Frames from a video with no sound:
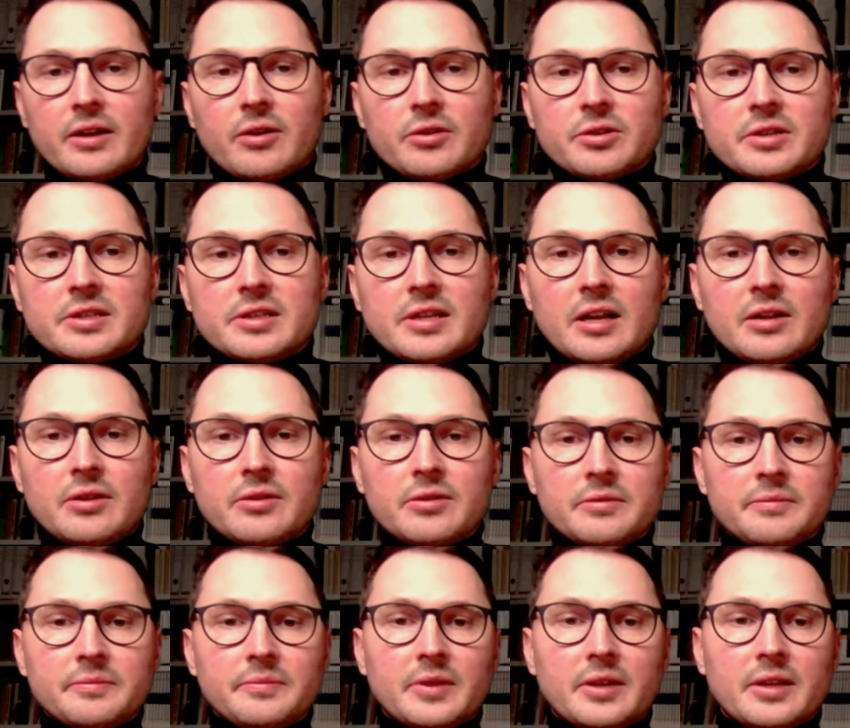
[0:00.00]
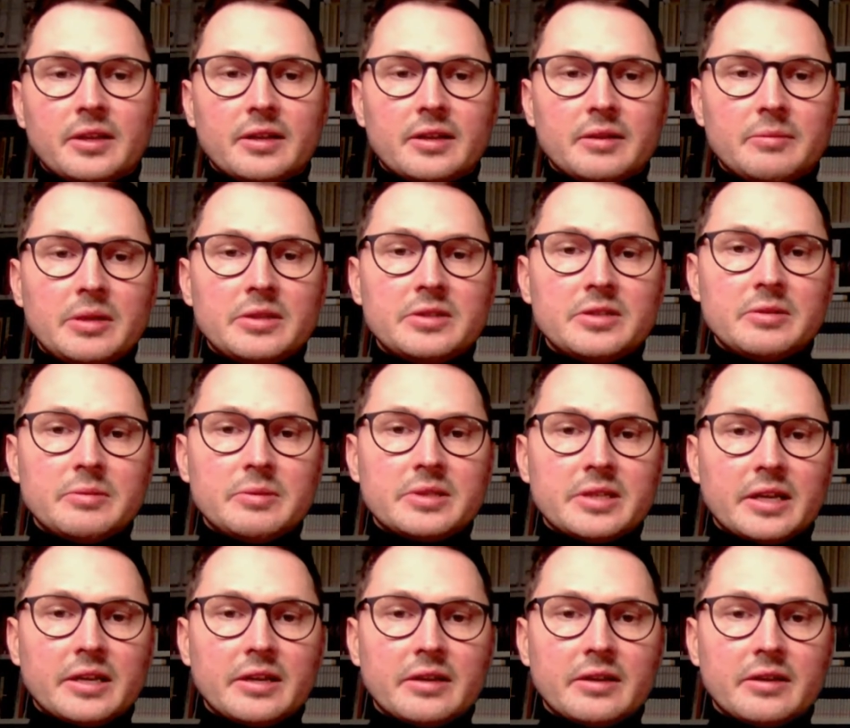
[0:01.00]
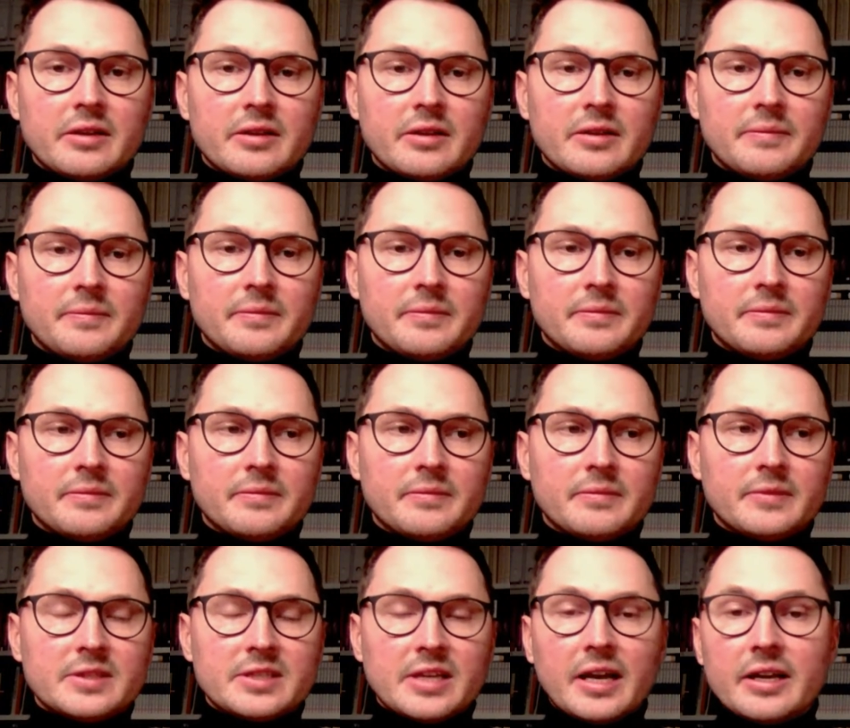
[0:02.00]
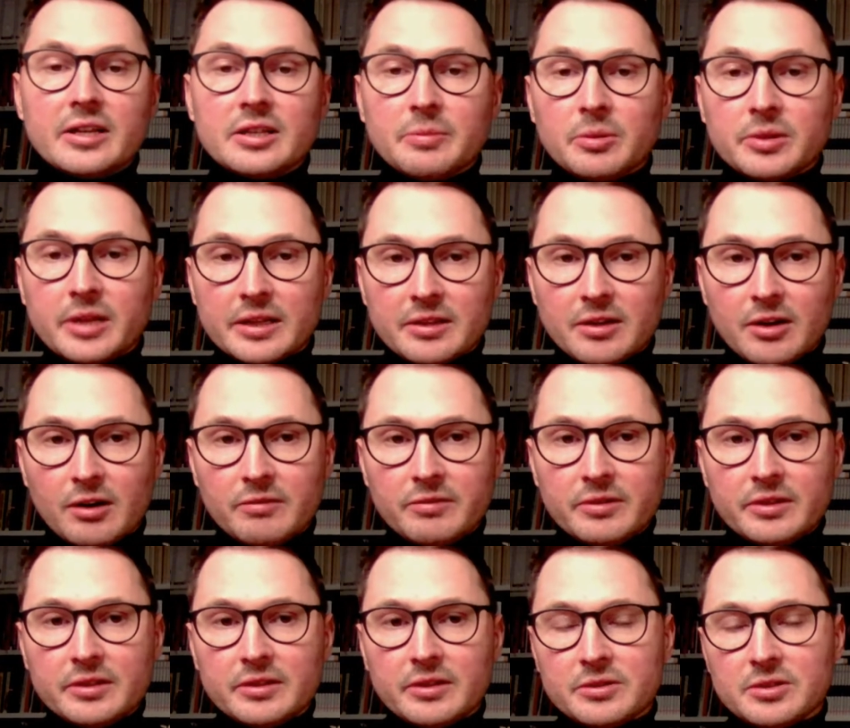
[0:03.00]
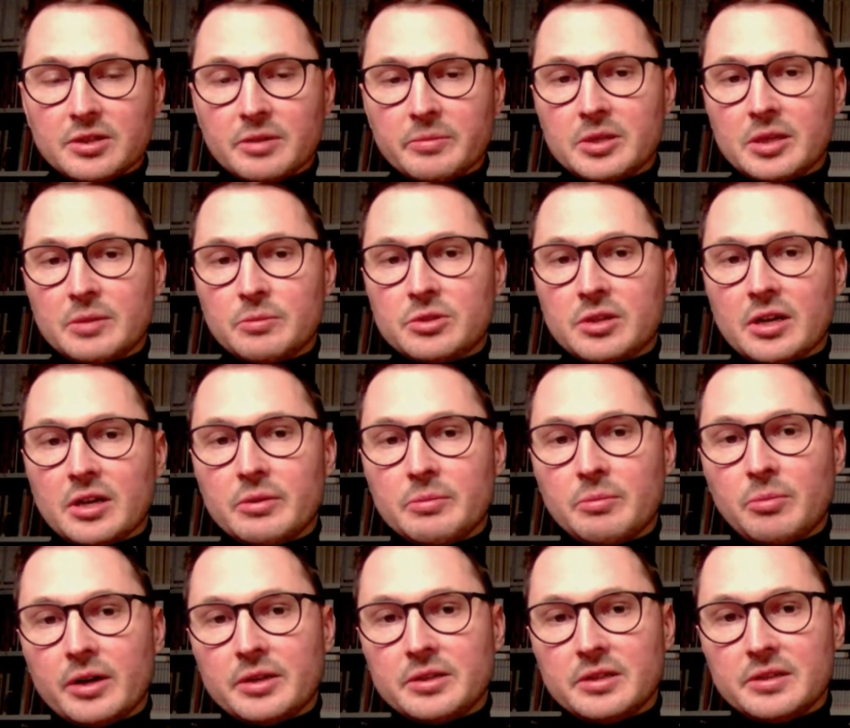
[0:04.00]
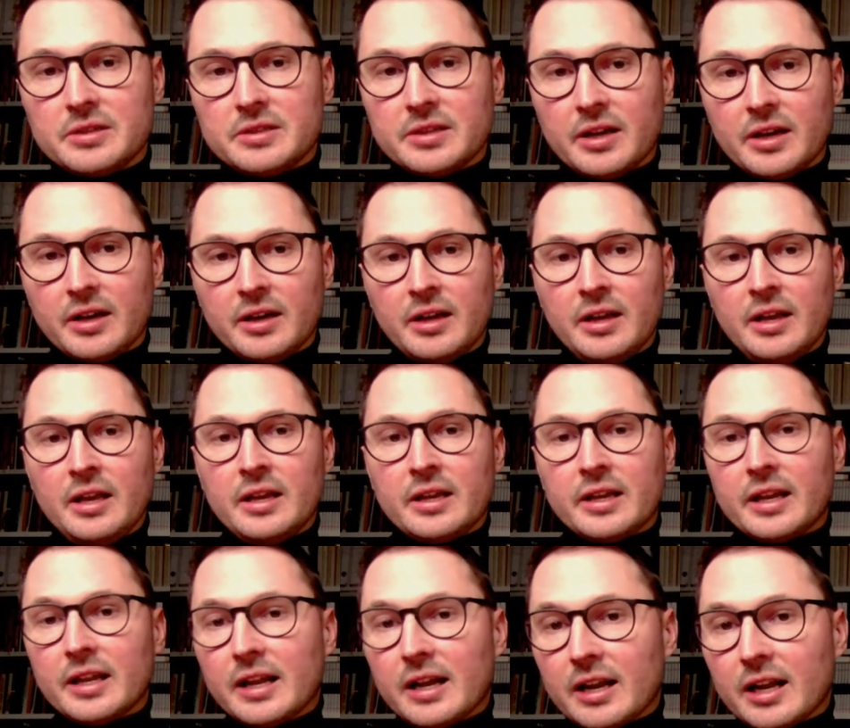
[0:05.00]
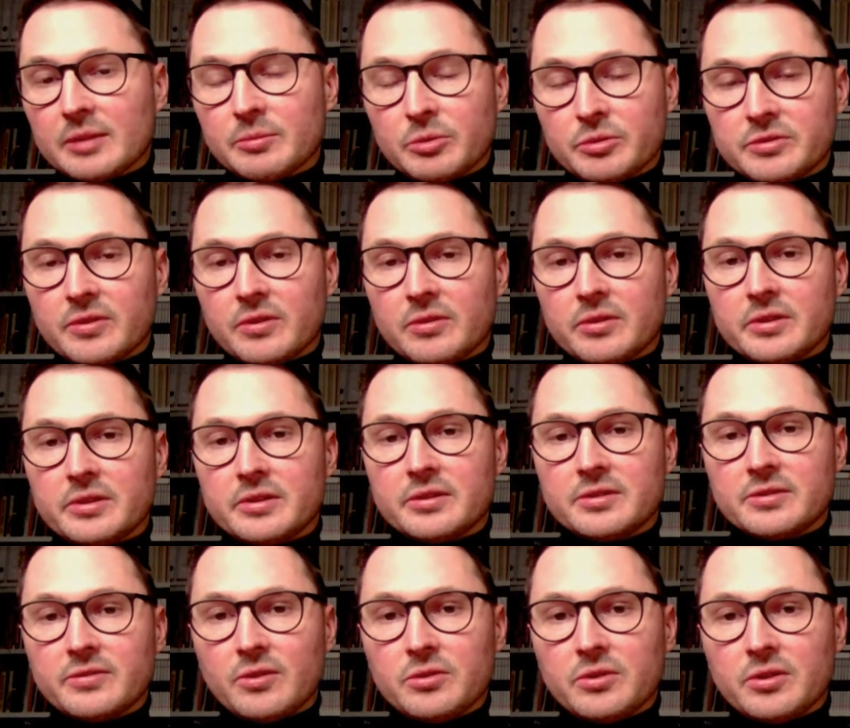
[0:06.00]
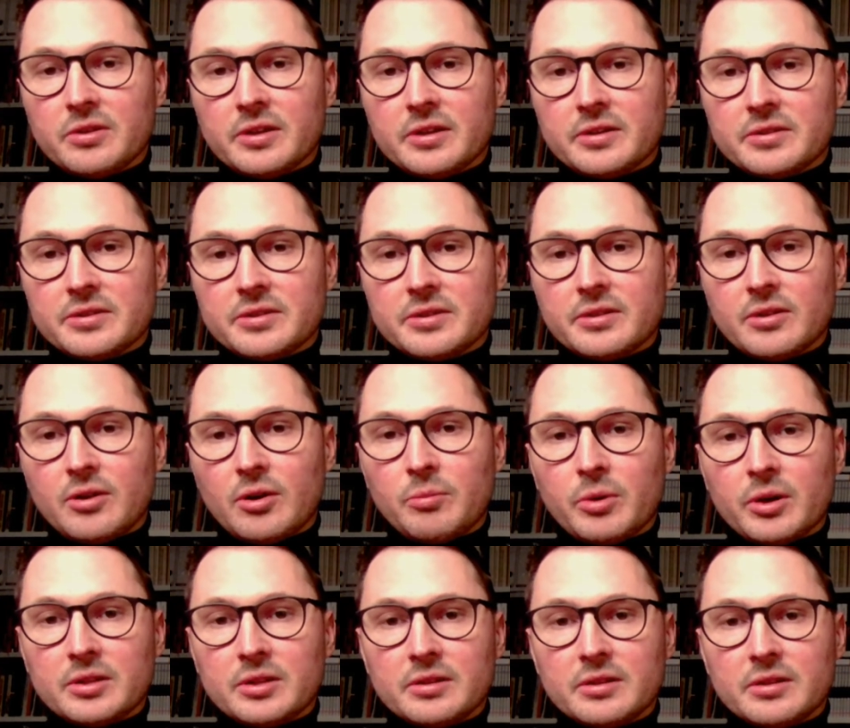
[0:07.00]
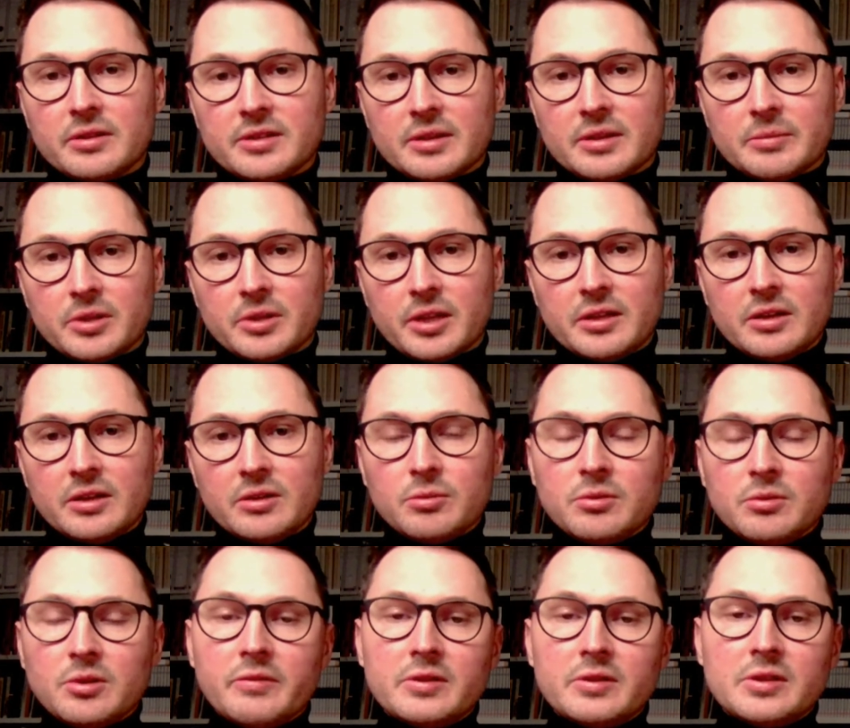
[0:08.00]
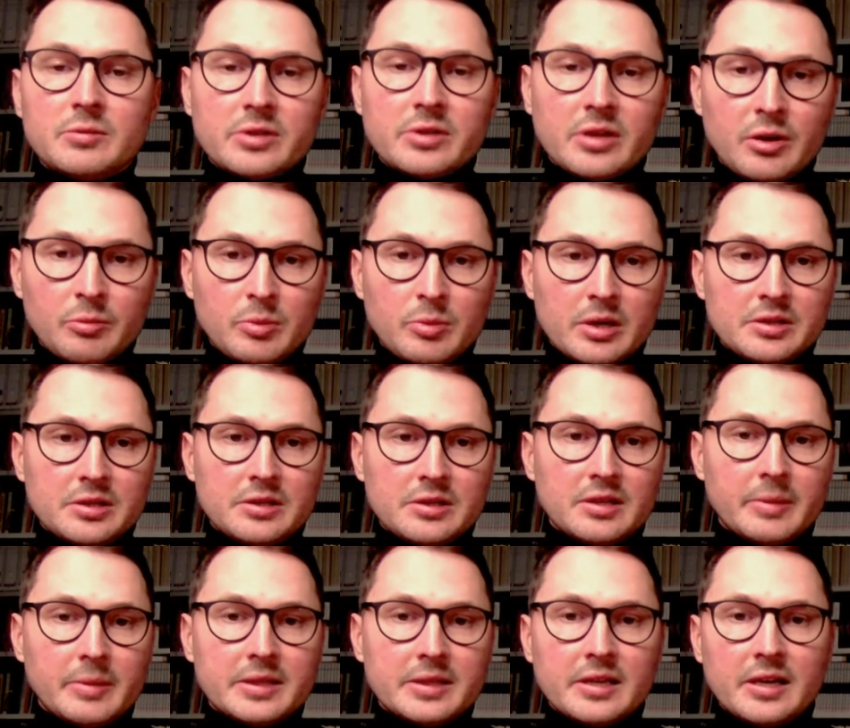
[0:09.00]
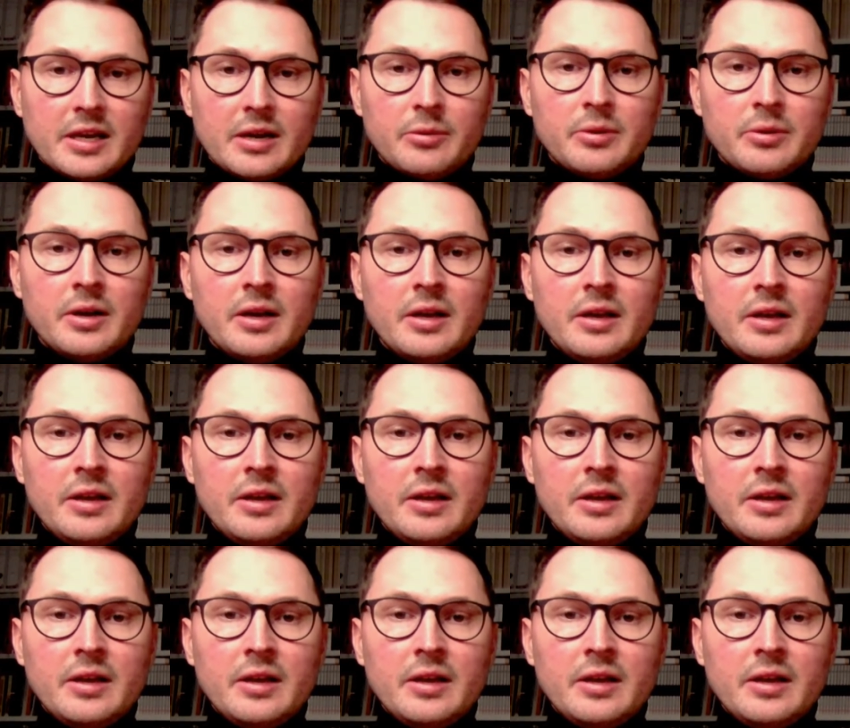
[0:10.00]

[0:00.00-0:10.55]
Korzystano między innymi z takich zachęt podatkowych. Te osoby nie musiały płacić za kilka lat, były zwolnione z opłat za podatek gruntowy, nie musiały płacić za materiał,